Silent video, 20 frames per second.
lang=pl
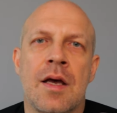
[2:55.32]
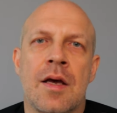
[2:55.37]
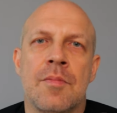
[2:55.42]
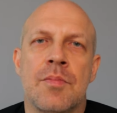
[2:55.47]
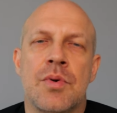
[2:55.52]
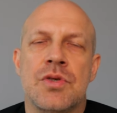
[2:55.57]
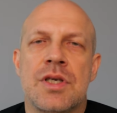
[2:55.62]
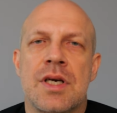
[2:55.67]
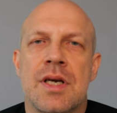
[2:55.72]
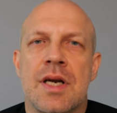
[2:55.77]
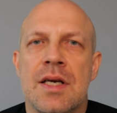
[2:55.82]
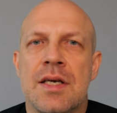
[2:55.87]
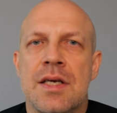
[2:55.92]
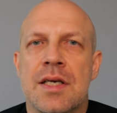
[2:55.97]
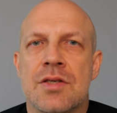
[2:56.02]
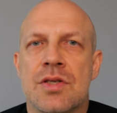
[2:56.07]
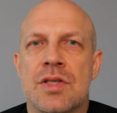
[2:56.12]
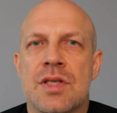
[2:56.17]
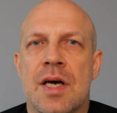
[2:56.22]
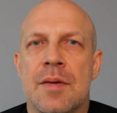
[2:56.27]
Później
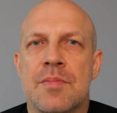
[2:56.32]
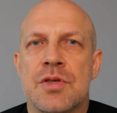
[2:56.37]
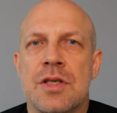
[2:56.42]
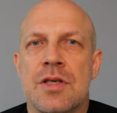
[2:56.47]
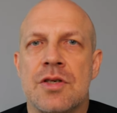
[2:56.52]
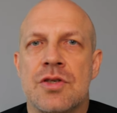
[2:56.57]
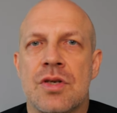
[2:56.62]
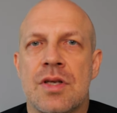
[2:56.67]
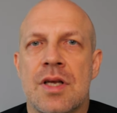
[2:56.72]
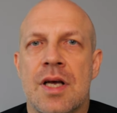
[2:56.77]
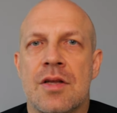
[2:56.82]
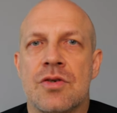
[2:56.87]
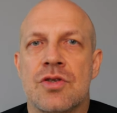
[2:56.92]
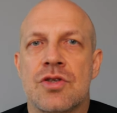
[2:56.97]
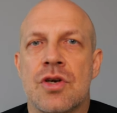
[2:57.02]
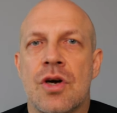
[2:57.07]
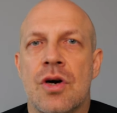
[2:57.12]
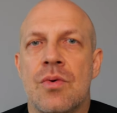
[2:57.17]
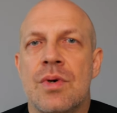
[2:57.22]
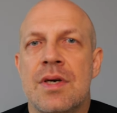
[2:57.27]
religia została przeniesiona do
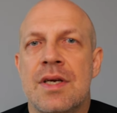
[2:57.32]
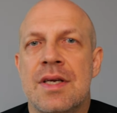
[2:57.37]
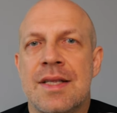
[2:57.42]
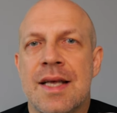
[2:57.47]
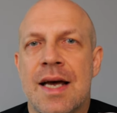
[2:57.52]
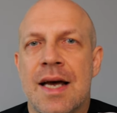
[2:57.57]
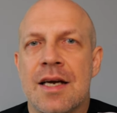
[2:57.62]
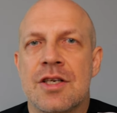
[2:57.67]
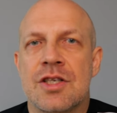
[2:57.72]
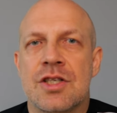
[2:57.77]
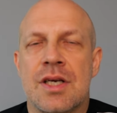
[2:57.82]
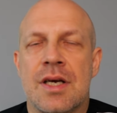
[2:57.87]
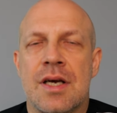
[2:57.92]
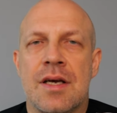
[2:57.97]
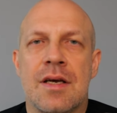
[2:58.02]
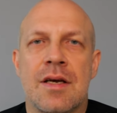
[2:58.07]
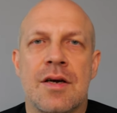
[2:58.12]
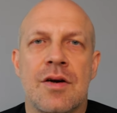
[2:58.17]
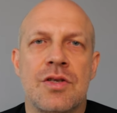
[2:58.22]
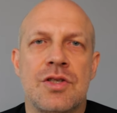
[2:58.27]
szkoły i
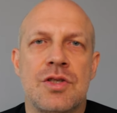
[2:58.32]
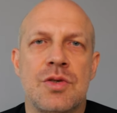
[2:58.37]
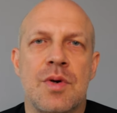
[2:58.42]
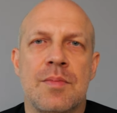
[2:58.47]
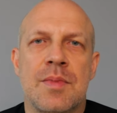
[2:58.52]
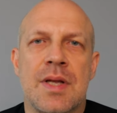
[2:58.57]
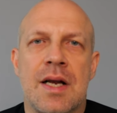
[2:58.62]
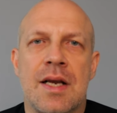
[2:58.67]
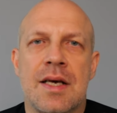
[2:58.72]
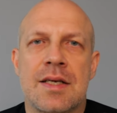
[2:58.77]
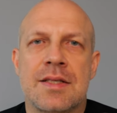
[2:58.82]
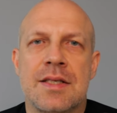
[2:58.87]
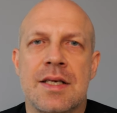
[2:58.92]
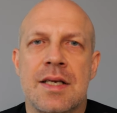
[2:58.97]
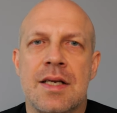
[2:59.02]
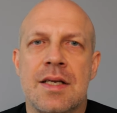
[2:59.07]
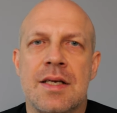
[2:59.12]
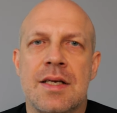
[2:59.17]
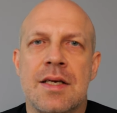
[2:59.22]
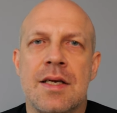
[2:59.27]
także chodziłem na lekcje
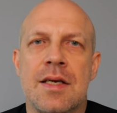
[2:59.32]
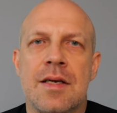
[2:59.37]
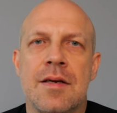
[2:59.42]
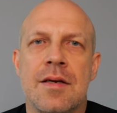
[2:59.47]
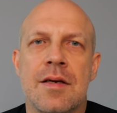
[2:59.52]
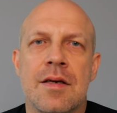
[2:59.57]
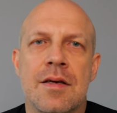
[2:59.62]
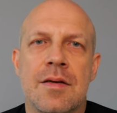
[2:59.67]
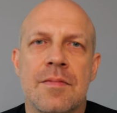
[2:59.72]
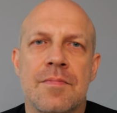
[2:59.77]
religii